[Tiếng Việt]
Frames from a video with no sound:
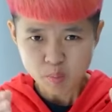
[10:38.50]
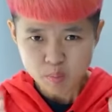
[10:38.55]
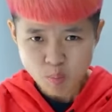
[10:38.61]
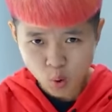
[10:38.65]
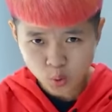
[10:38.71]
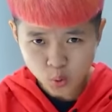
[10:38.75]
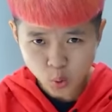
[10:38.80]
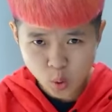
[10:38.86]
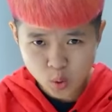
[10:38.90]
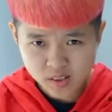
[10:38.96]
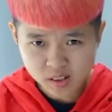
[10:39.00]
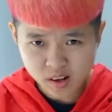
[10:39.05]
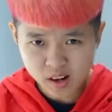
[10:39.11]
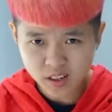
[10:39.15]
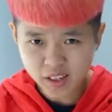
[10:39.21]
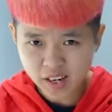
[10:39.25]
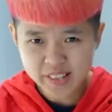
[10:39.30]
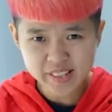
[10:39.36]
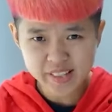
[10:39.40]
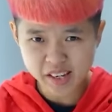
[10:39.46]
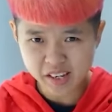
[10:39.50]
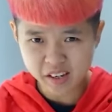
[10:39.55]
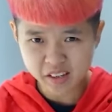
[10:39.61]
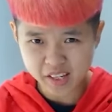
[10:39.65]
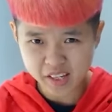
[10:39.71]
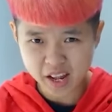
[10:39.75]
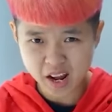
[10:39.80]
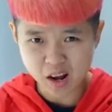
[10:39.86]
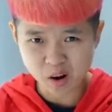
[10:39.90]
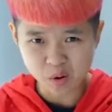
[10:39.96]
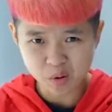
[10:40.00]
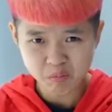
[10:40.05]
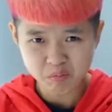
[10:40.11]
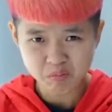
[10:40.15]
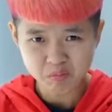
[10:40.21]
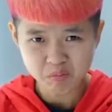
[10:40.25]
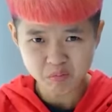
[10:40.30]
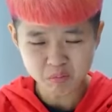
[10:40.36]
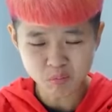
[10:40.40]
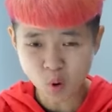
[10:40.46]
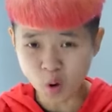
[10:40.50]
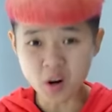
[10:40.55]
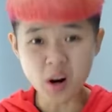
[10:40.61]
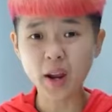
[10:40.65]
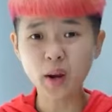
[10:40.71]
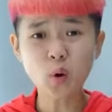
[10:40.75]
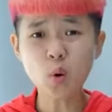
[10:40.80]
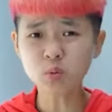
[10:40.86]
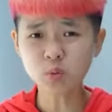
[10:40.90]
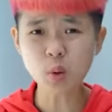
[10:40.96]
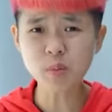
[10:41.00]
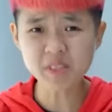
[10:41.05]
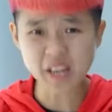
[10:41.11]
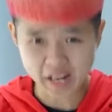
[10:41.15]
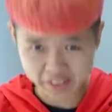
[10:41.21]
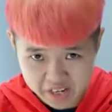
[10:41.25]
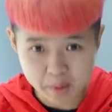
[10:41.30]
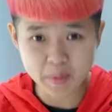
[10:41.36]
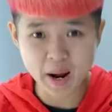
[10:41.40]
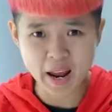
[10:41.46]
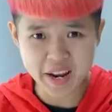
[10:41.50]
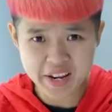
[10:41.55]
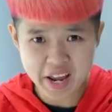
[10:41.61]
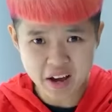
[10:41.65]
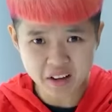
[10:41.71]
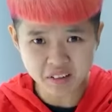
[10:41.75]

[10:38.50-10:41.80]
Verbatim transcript: Món đuông dừa kinh dị như thế nào? Mọi người hãy cùng Tôm trải nghiệm ngay